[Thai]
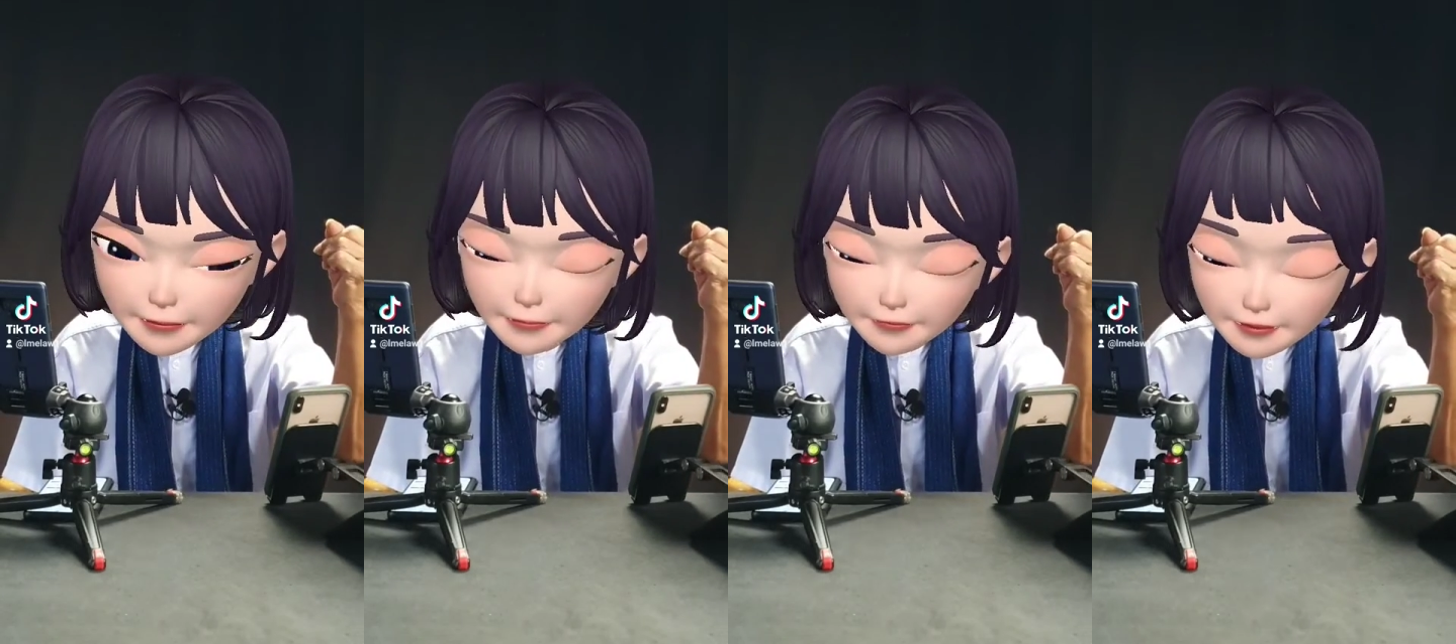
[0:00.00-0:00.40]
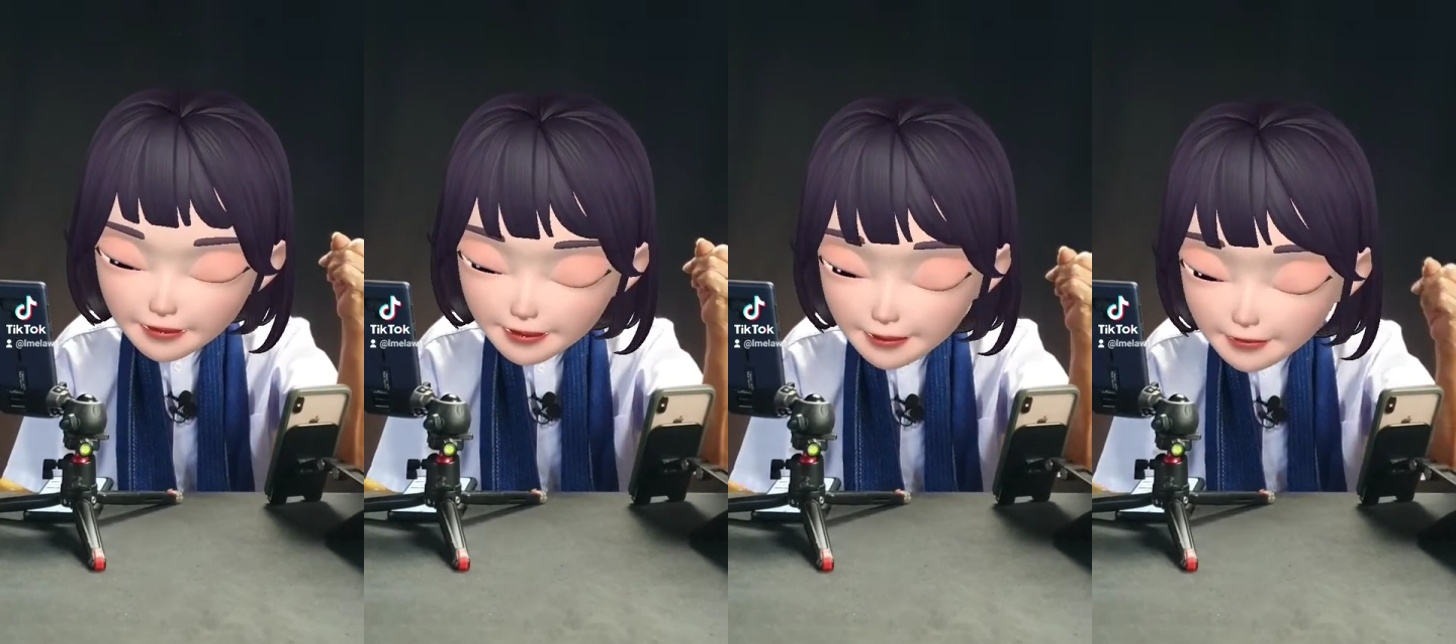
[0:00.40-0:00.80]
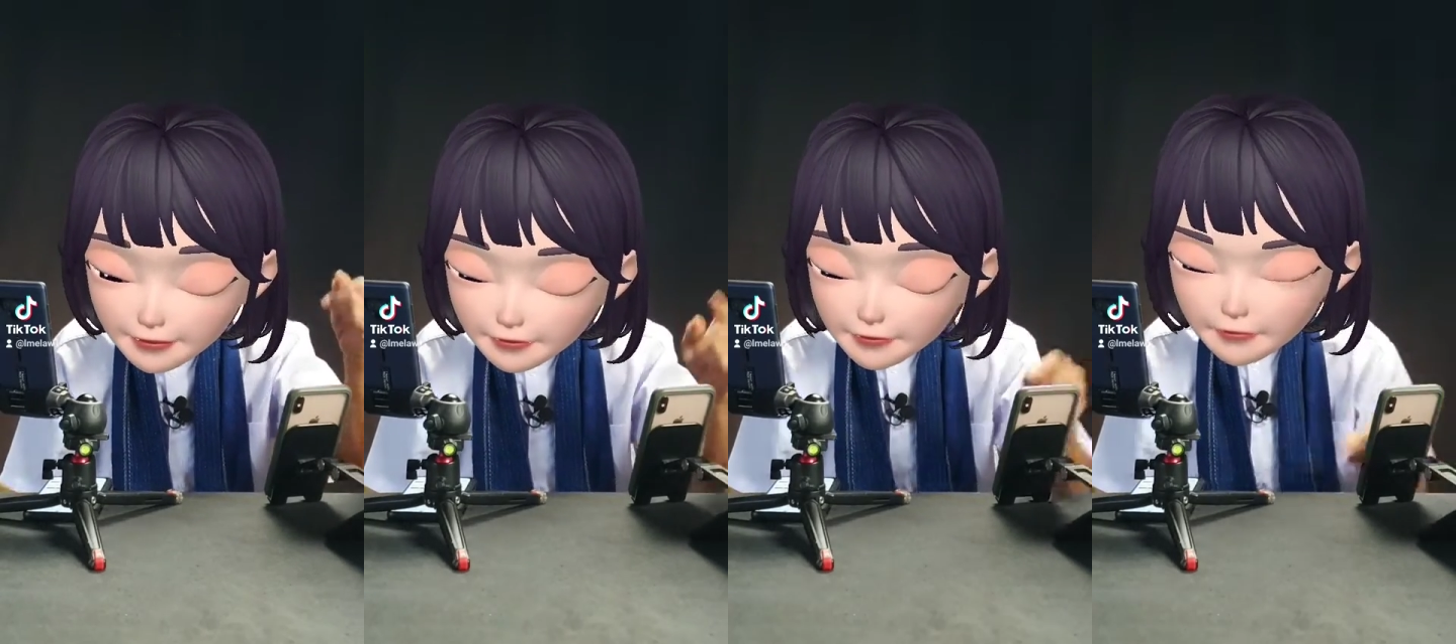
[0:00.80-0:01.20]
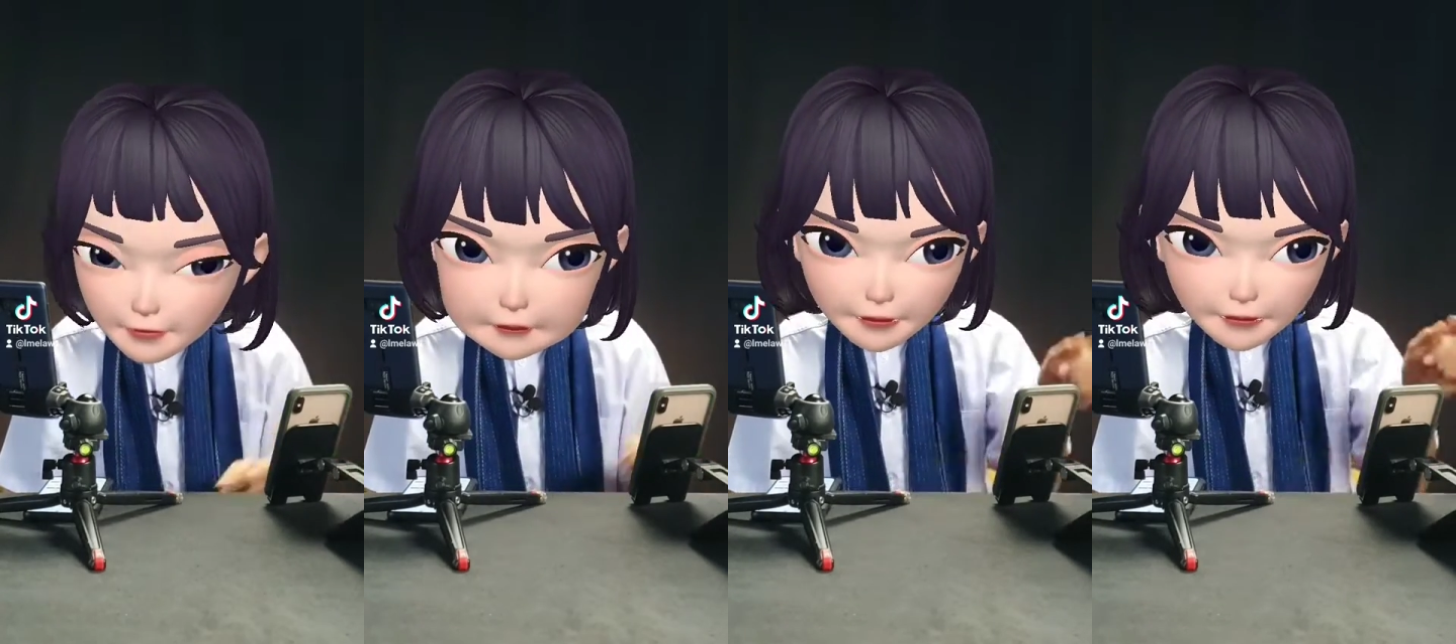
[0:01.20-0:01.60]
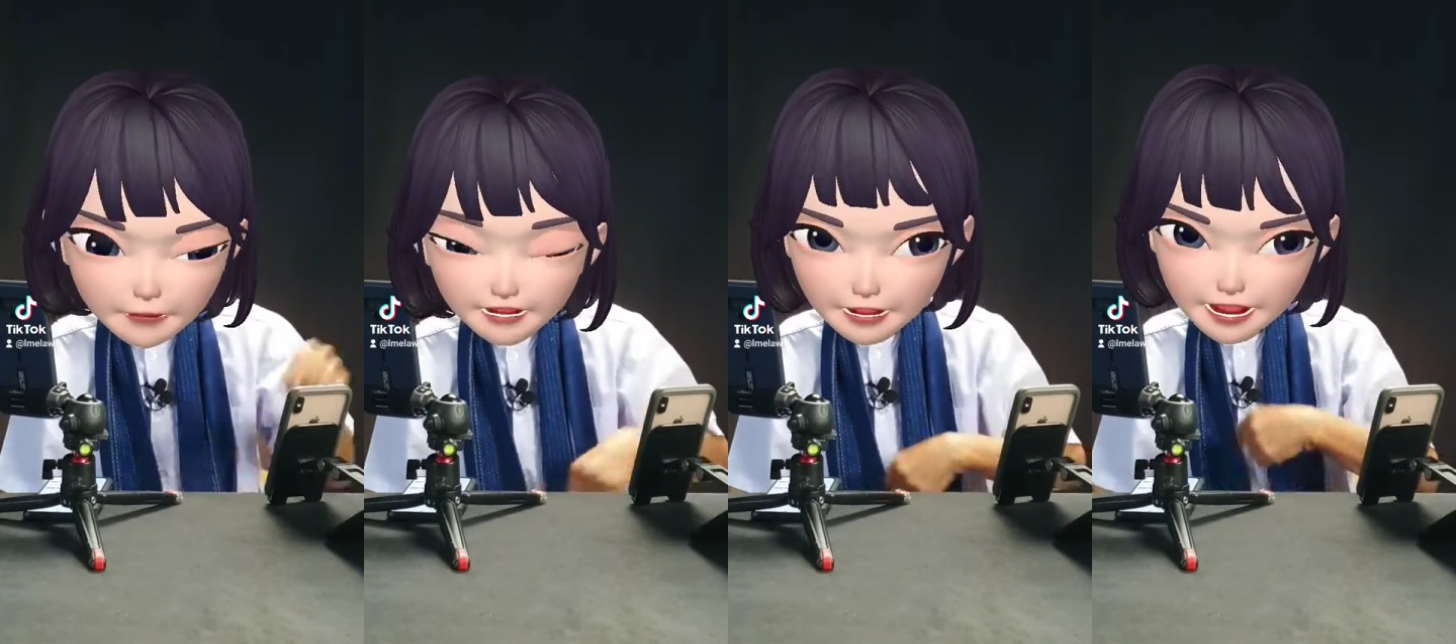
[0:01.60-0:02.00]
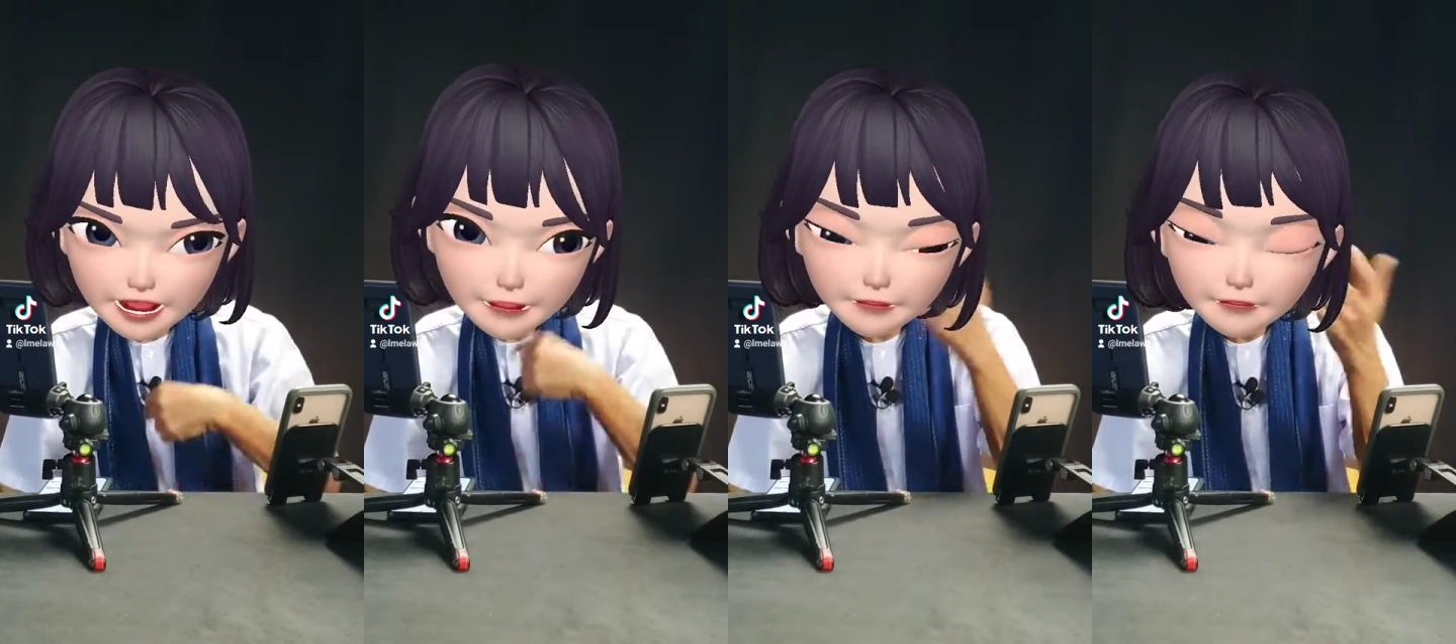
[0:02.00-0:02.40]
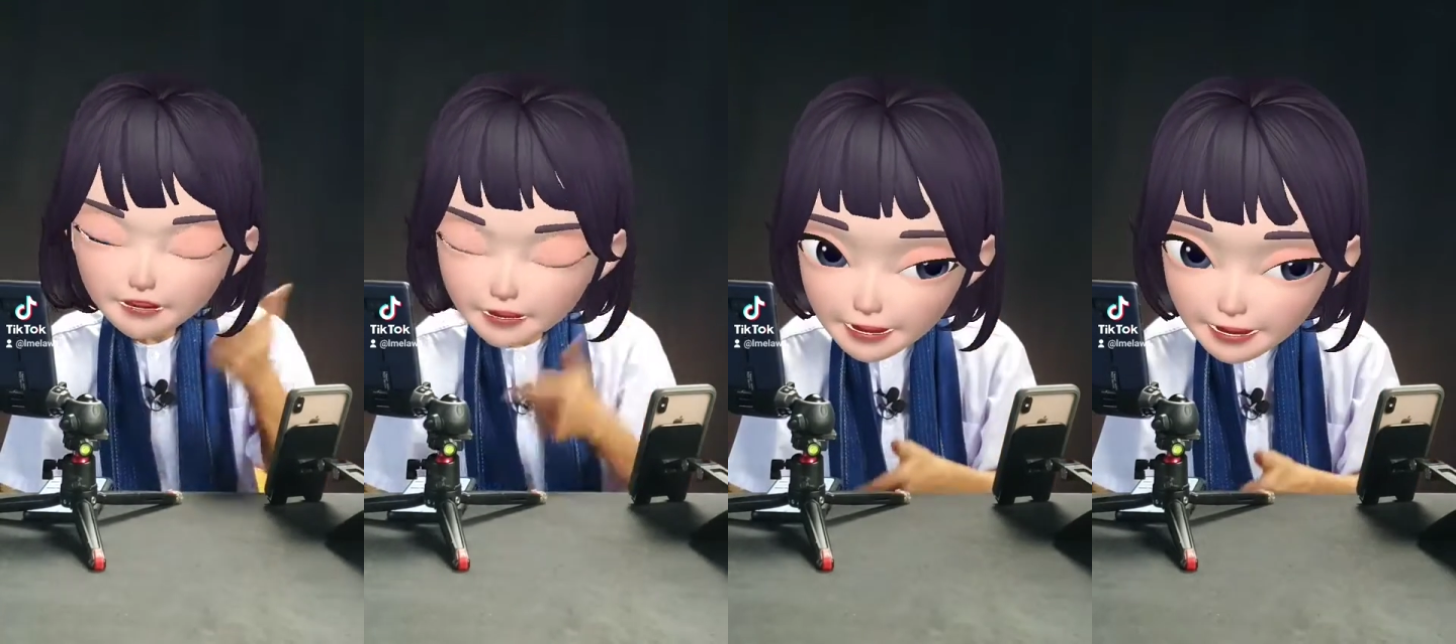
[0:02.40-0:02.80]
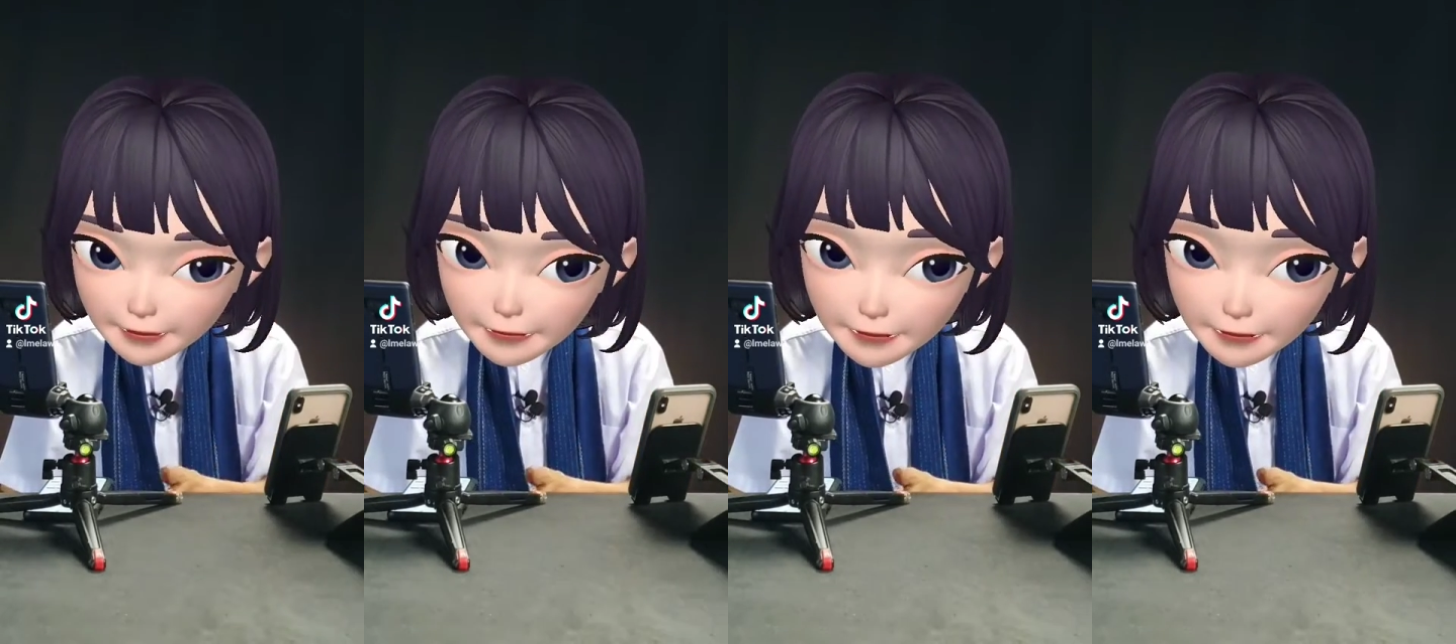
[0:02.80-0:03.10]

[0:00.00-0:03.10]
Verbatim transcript: โอเคนะ คุณแม่ผ่านการเป็นแม่แล้ว